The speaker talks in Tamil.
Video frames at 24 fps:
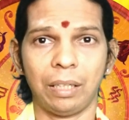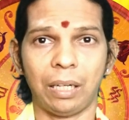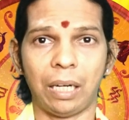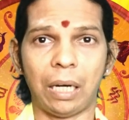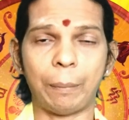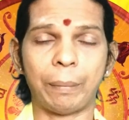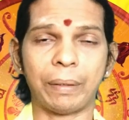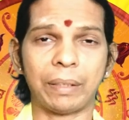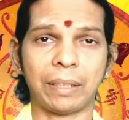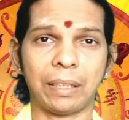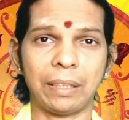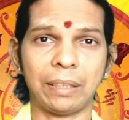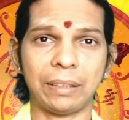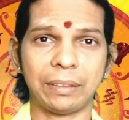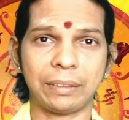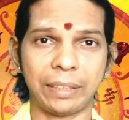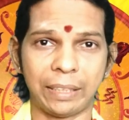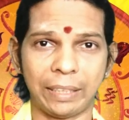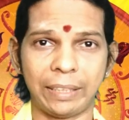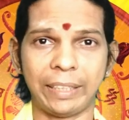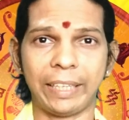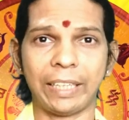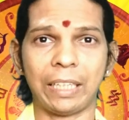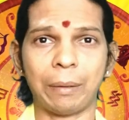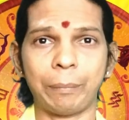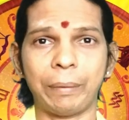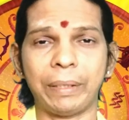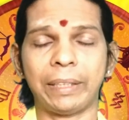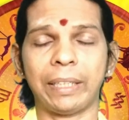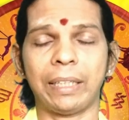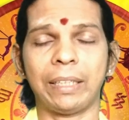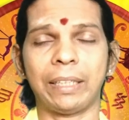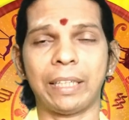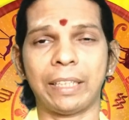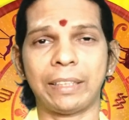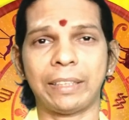அவர்கள் சில நேரம்
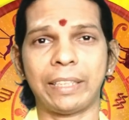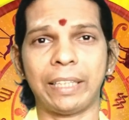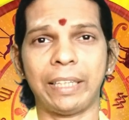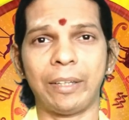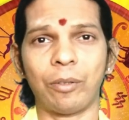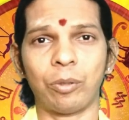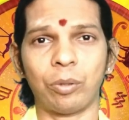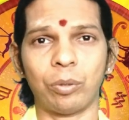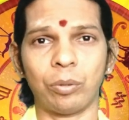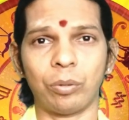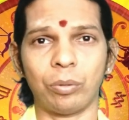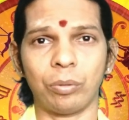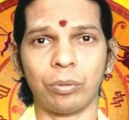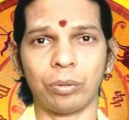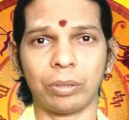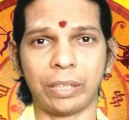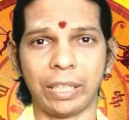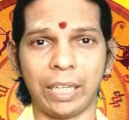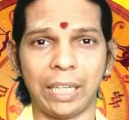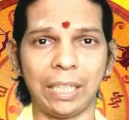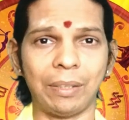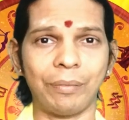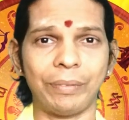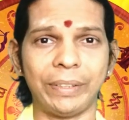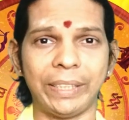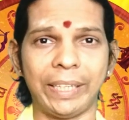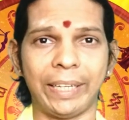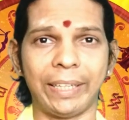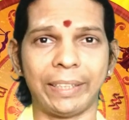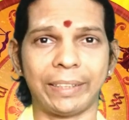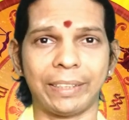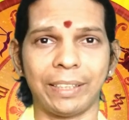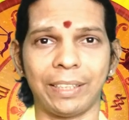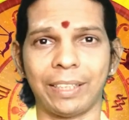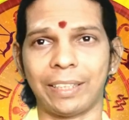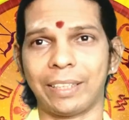எங்களிடத்திலே ஒரு கேள்வியை
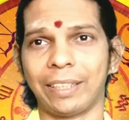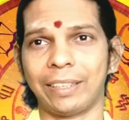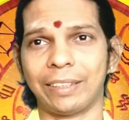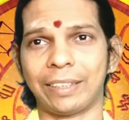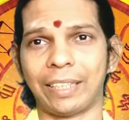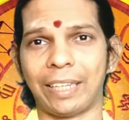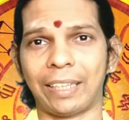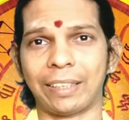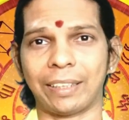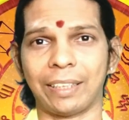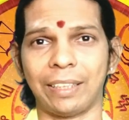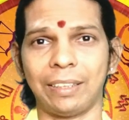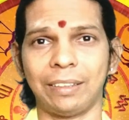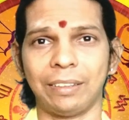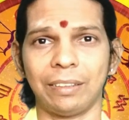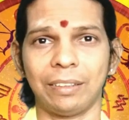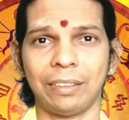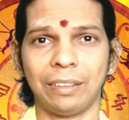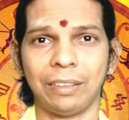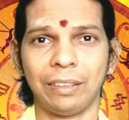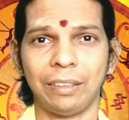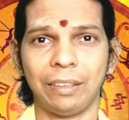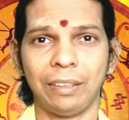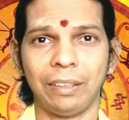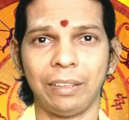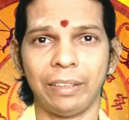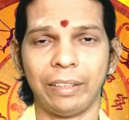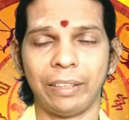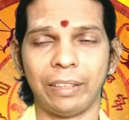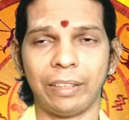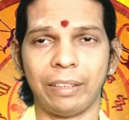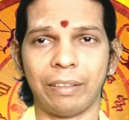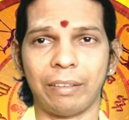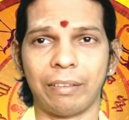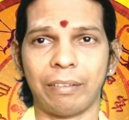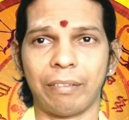கேட்கின்றார்கள்
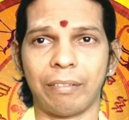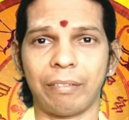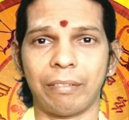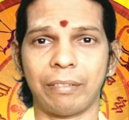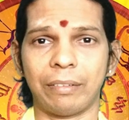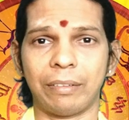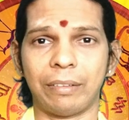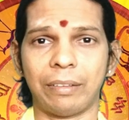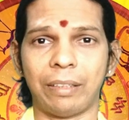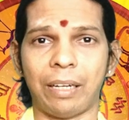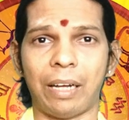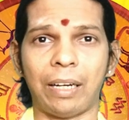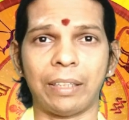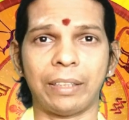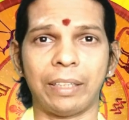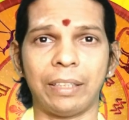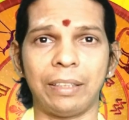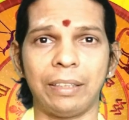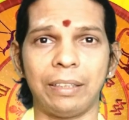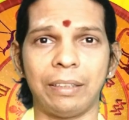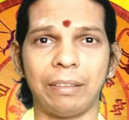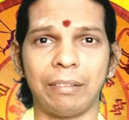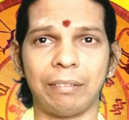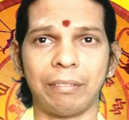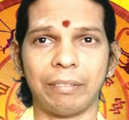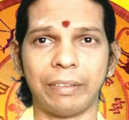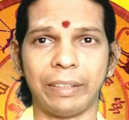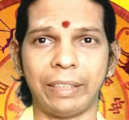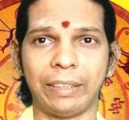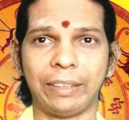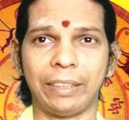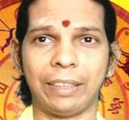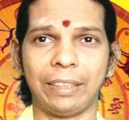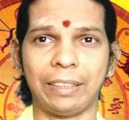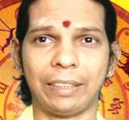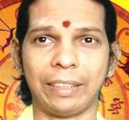நாங்கள்
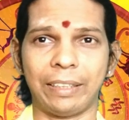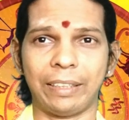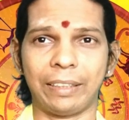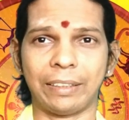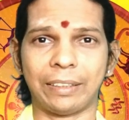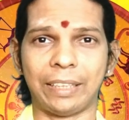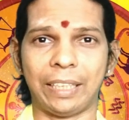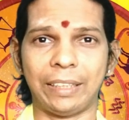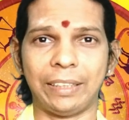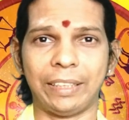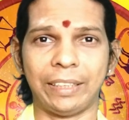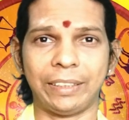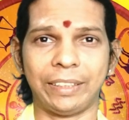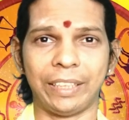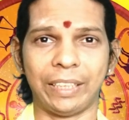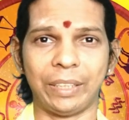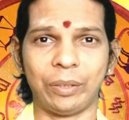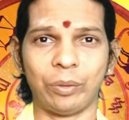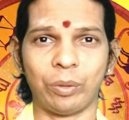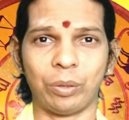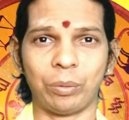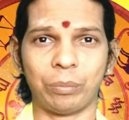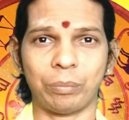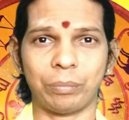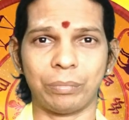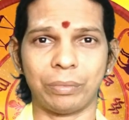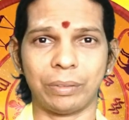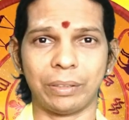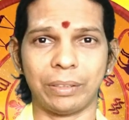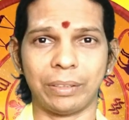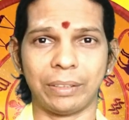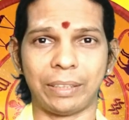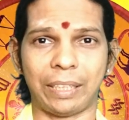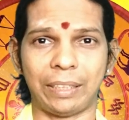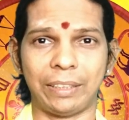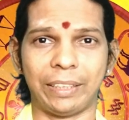எங்களுக்கு கண்டச்சனியும்
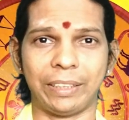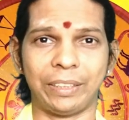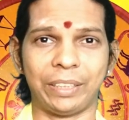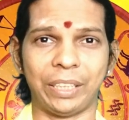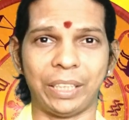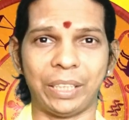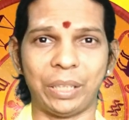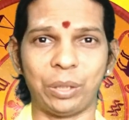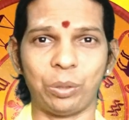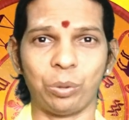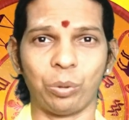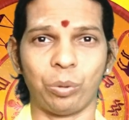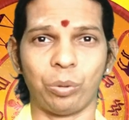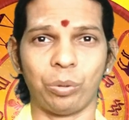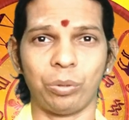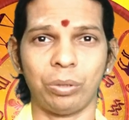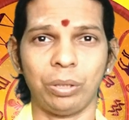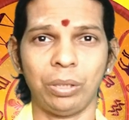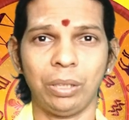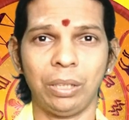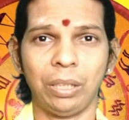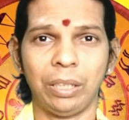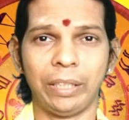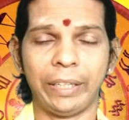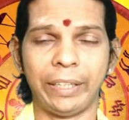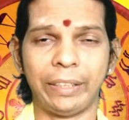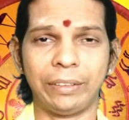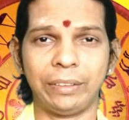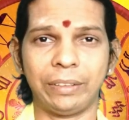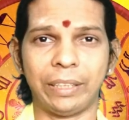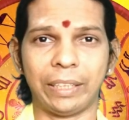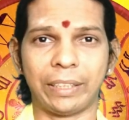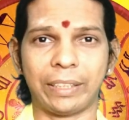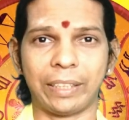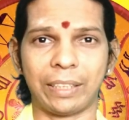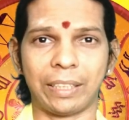கண்டச்சனியோ
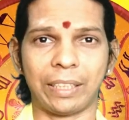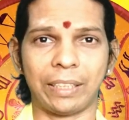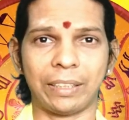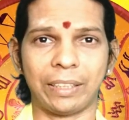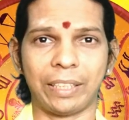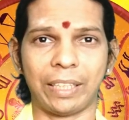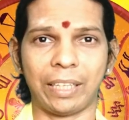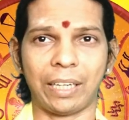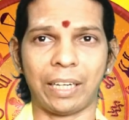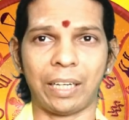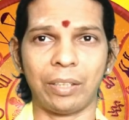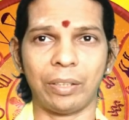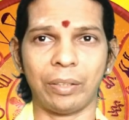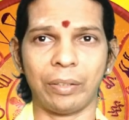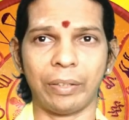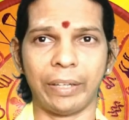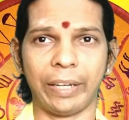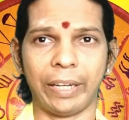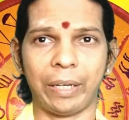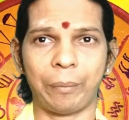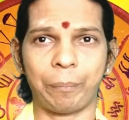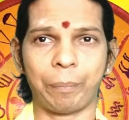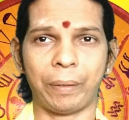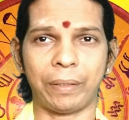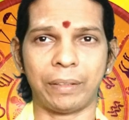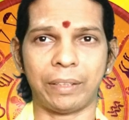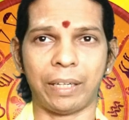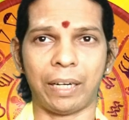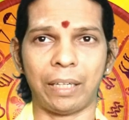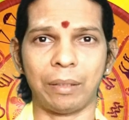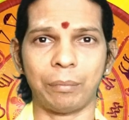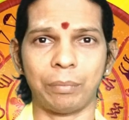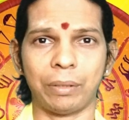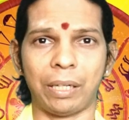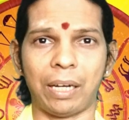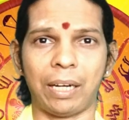எந்த கிரகத்தினாலோ
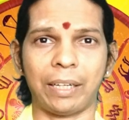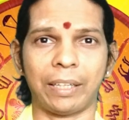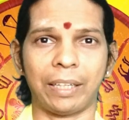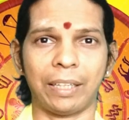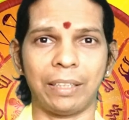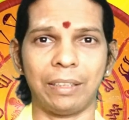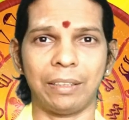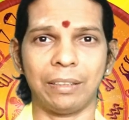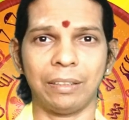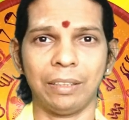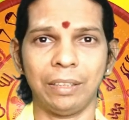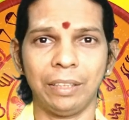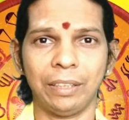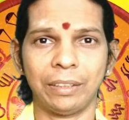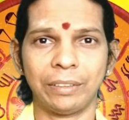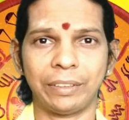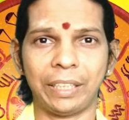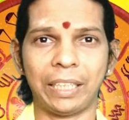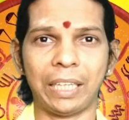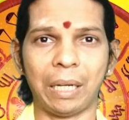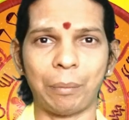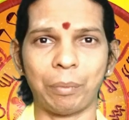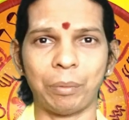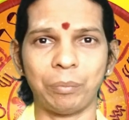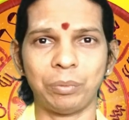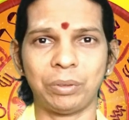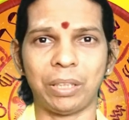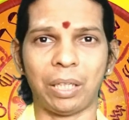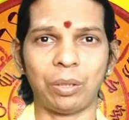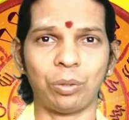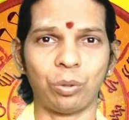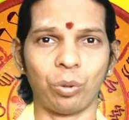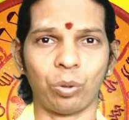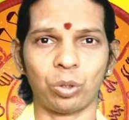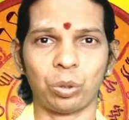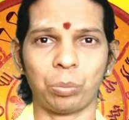ஏற்பட்டாலும் நாங்கள் தினமும்
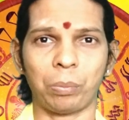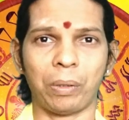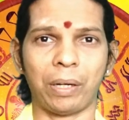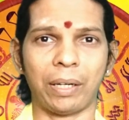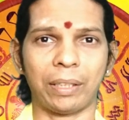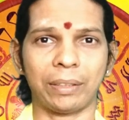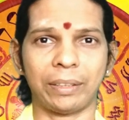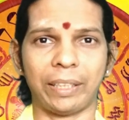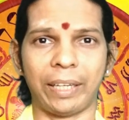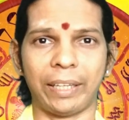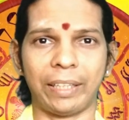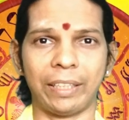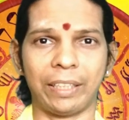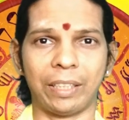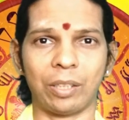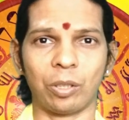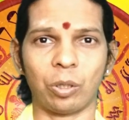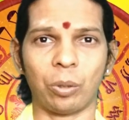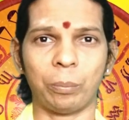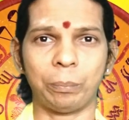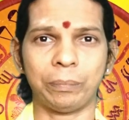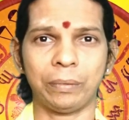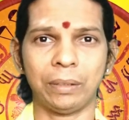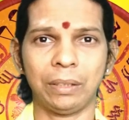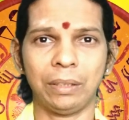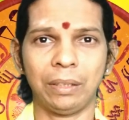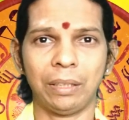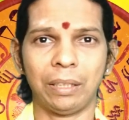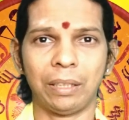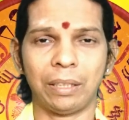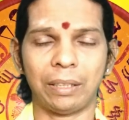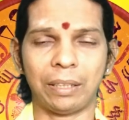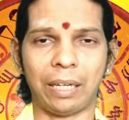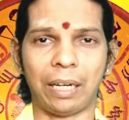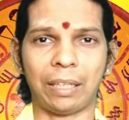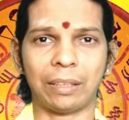சந்தோஷமாக தான் இருக்கிறோம்
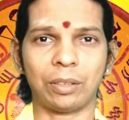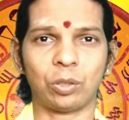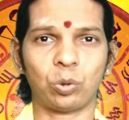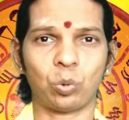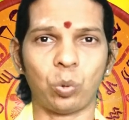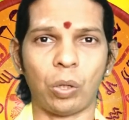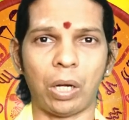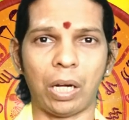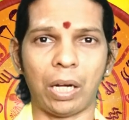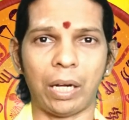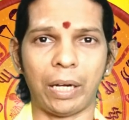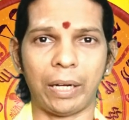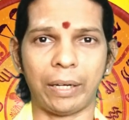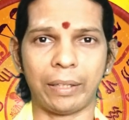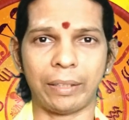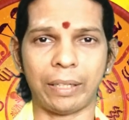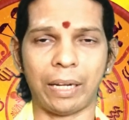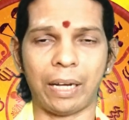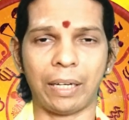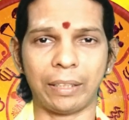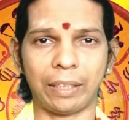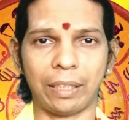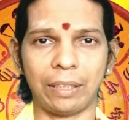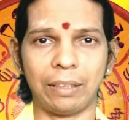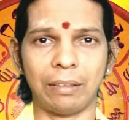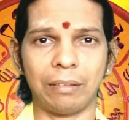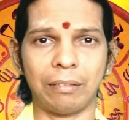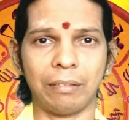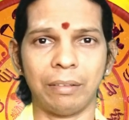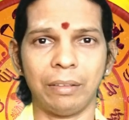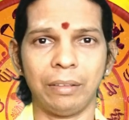நான் நாங்கள்